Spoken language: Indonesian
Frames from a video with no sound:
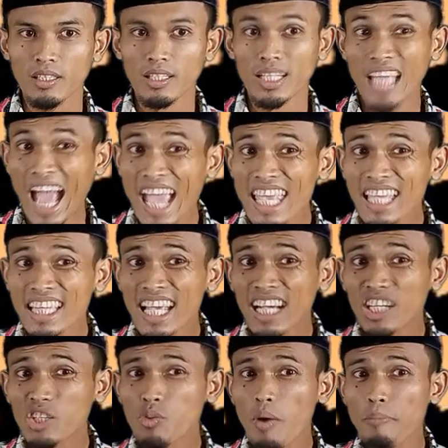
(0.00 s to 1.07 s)
di ayat yang
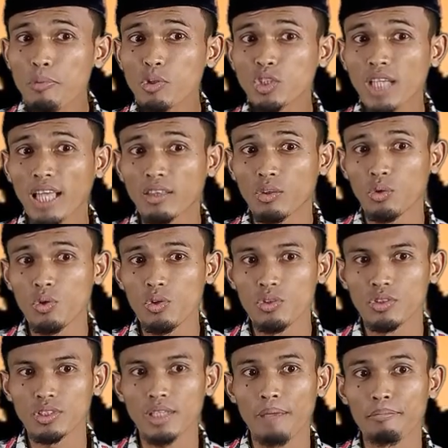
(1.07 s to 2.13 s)
ke-21
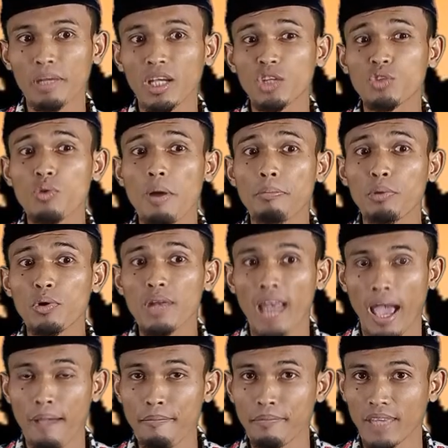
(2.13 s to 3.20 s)
sampai ke-26
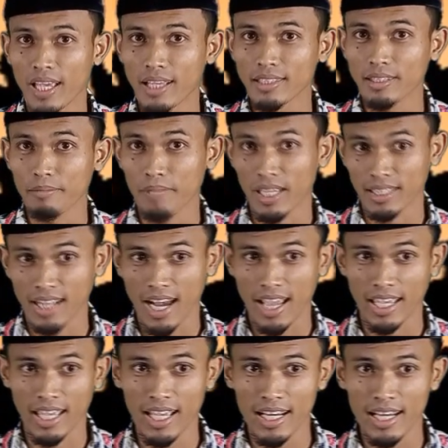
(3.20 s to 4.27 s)
sampai ayat
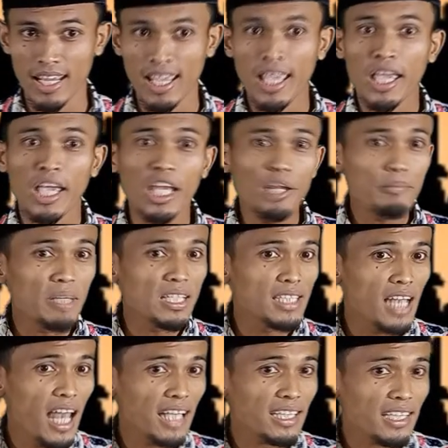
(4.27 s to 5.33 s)
terakhir ini
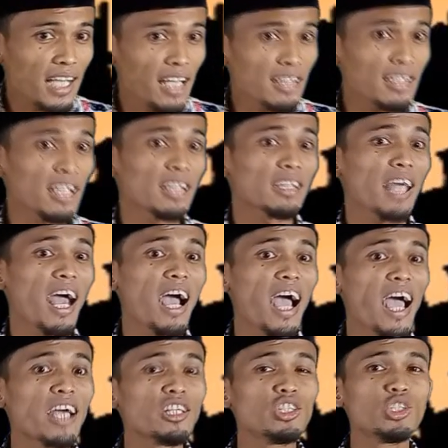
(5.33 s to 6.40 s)
menjelaskan tentang
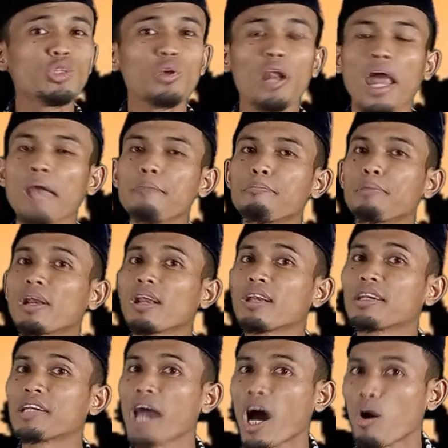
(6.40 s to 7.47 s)
anjuran
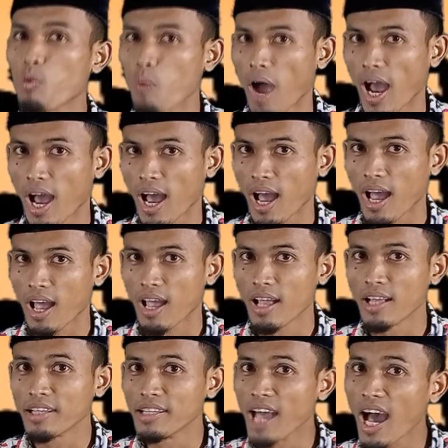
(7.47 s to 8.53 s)
berdakwah.
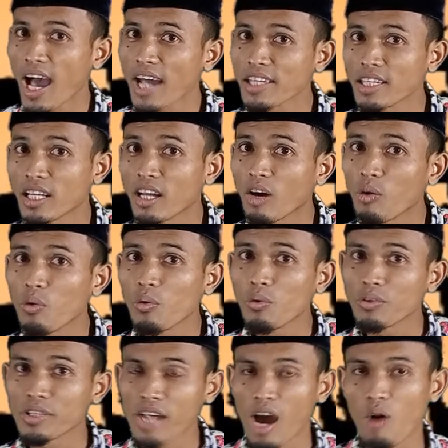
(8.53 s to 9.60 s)
Da'aya
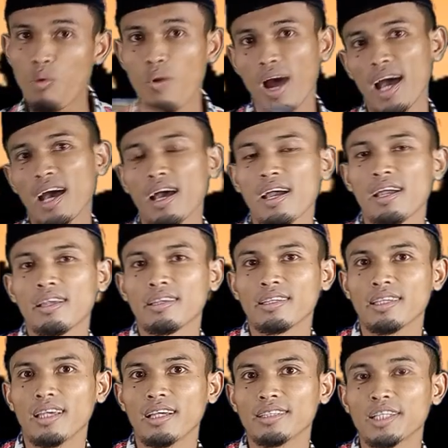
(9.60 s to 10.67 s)
da'u dakwah.
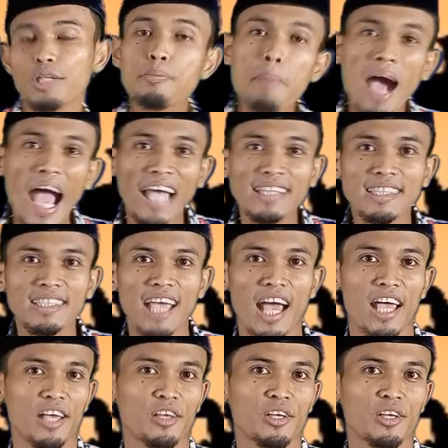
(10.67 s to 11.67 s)
Ya, jadi mengajak.